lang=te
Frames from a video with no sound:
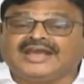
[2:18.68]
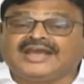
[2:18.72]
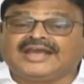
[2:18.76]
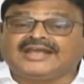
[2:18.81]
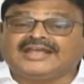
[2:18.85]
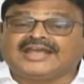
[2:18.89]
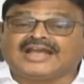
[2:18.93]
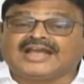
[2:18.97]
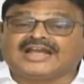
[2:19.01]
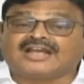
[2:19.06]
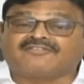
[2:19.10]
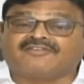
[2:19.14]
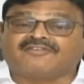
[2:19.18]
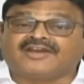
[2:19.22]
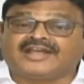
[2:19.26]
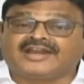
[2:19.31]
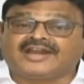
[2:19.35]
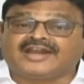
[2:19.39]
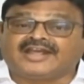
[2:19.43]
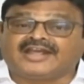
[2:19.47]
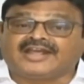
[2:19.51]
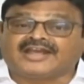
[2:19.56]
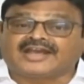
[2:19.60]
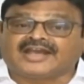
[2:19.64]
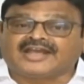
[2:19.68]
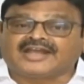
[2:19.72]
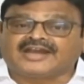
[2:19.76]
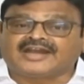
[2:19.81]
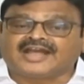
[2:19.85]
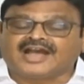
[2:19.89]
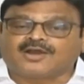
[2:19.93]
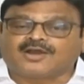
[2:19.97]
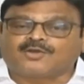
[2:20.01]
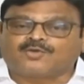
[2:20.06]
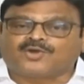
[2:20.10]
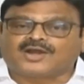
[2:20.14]
ఏ
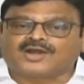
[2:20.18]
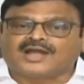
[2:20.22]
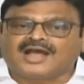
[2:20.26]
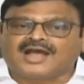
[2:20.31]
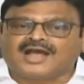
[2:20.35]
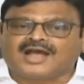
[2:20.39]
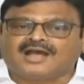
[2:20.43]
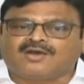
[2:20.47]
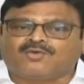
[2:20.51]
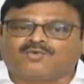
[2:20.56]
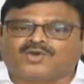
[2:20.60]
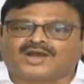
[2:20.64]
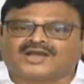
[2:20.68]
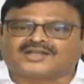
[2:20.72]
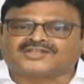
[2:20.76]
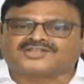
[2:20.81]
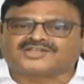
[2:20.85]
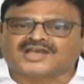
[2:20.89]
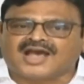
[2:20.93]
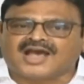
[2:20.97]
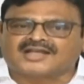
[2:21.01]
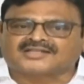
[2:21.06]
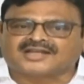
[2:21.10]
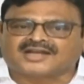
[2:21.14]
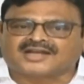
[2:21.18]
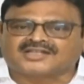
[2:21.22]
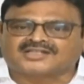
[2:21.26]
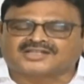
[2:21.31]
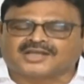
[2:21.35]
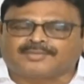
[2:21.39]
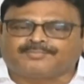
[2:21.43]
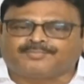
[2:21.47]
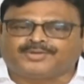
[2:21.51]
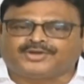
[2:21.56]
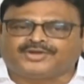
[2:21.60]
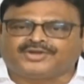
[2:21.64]
ఎంక్వైరీకైనా కూడా ఒక
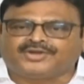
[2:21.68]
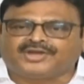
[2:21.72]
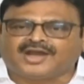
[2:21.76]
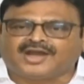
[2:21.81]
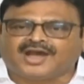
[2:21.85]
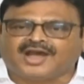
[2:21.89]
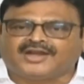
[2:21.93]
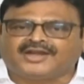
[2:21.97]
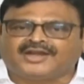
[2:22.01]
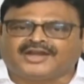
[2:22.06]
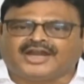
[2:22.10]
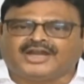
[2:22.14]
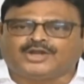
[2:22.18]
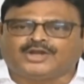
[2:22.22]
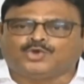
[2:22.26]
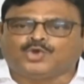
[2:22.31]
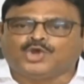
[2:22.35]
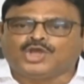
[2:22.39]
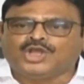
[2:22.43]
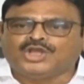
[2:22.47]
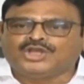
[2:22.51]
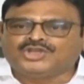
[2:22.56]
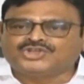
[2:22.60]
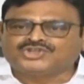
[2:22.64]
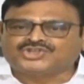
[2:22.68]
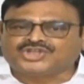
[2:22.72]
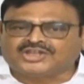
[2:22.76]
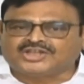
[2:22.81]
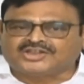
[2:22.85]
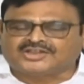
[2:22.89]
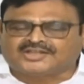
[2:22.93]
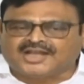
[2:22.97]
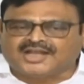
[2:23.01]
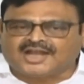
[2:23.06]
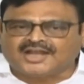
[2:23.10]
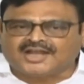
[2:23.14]
శాసనసభ్యుడిగా నేను
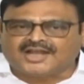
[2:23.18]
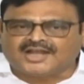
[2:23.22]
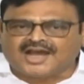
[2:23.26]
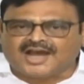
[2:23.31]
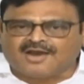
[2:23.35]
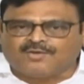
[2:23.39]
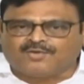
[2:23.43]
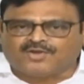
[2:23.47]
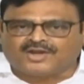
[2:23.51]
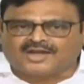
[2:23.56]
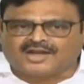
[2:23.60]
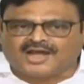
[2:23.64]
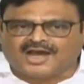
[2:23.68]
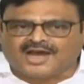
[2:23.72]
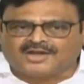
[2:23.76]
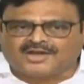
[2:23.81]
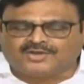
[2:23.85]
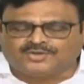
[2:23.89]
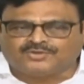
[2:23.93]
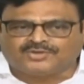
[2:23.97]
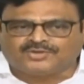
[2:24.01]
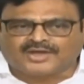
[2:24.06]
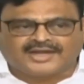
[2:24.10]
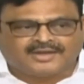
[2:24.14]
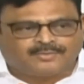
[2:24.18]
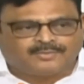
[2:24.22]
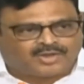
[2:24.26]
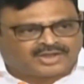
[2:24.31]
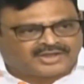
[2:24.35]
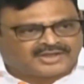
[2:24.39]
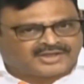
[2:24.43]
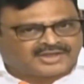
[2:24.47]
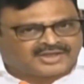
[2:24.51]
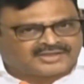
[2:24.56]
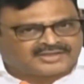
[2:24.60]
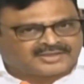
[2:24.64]
సిద్ధంగా ఉన్నాను అని
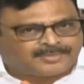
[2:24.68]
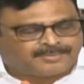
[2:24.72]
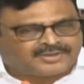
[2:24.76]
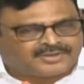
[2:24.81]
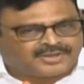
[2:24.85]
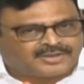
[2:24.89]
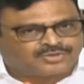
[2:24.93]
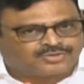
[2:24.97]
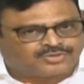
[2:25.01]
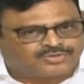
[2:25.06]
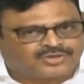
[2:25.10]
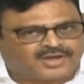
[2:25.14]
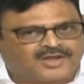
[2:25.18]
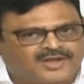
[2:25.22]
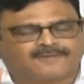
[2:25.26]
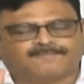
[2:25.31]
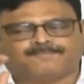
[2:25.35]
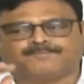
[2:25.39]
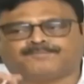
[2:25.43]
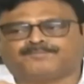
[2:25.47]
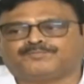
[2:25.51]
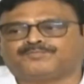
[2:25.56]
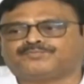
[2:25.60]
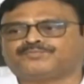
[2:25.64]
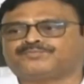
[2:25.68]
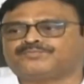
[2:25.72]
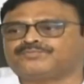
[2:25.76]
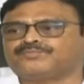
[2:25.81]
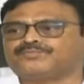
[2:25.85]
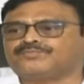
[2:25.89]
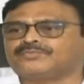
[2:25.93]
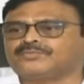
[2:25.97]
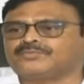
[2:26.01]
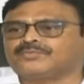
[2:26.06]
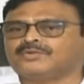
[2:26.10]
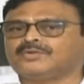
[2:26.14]
మొదటిగా చెప్పదలుచుకున్నాను
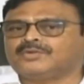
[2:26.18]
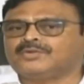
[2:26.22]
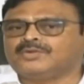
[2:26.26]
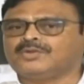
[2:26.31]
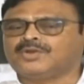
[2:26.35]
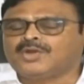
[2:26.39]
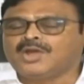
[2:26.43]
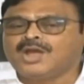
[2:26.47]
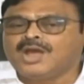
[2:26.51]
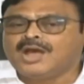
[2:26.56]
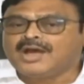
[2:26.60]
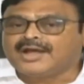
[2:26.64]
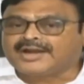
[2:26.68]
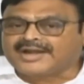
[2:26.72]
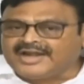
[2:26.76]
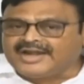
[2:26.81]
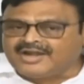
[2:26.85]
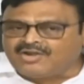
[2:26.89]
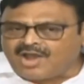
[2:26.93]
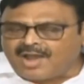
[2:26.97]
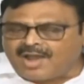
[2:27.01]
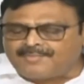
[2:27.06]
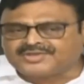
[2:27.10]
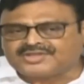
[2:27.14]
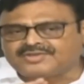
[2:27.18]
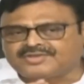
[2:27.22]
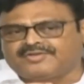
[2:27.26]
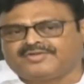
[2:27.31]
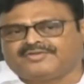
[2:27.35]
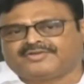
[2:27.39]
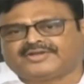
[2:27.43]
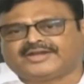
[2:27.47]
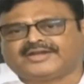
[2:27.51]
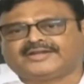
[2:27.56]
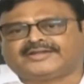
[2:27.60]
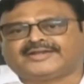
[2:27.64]
రెండో అంశం
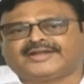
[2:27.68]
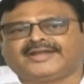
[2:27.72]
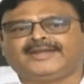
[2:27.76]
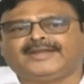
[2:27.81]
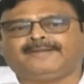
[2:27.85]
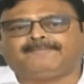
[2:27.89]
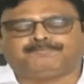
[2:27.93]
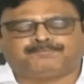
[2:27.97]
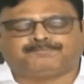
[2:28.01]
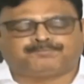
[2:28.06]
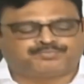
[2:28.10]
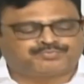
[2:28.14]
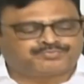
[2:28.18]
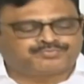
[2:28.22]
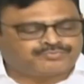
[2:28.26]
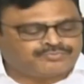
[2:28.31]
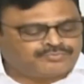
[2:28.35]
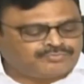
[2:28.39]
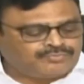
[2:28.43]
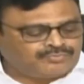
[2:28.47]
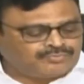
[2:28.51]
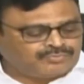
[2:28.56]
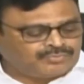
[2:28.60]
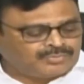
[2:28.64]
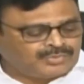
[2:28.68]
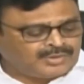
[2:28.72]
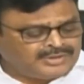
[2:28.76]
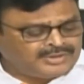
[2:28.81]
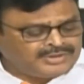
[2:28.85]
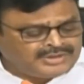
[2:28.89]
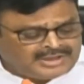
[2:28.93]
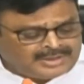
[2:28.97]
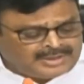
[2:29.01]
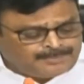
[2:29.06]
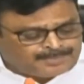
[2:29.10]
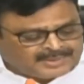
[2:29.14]
ఏమిటంటే
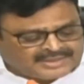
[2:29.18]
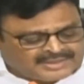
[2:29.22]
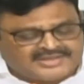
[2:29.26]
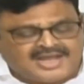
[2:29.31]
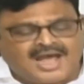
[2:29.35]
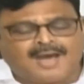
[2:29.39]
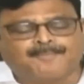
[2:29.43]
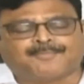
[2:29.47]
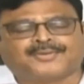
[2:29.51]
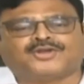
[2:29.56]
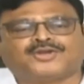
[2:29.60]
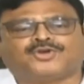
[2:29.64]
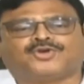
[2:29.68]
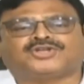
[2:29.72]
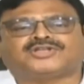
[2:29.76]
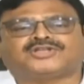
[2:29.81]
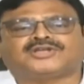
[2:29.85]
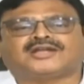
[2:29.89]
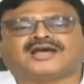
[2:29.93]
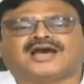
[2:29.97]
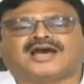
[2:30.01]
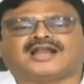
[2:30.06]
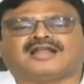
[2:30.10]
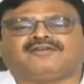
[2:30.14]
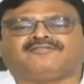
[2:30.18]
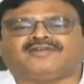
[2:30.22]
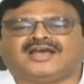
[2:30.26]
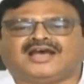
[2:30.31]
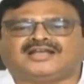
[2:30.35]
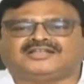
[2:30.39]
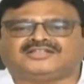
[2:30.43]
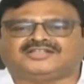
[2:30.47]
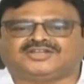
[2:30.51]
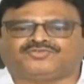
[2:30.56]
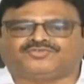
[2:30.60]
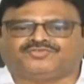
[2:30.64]
ఈ ప్రజా ప్రయోజనాల
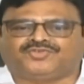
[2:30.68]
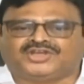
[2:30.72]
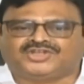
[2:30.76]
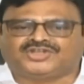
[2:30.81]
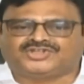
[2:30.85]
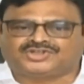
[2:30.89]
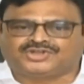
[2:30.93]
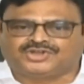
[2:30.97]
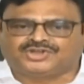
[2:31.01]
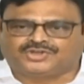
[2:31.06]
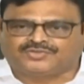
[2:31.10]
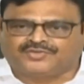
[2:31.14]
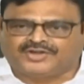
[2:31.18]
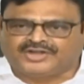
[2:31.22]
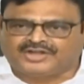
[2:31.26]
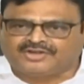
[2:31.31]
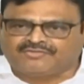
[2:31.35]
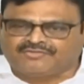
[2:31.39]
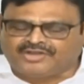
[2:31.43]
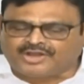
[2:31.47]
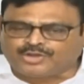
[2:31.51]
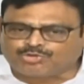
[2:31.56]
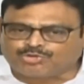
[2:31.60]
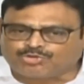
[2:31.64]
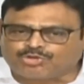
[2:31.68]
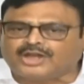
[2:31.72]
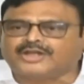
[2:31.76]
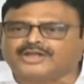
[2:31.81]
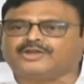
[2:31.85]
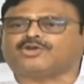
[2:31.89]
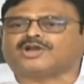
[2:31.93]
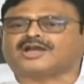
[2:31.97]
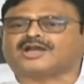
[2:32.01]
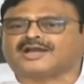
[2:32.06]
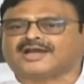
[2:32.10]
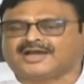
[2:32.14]
వ్యాజ్యం వేసినటువంటి వ్యక్తుల
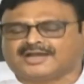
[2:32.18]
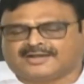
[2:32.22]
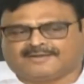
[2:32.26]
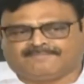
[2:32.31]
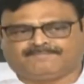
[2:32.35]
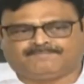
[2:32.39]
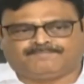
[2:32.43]
యొక్క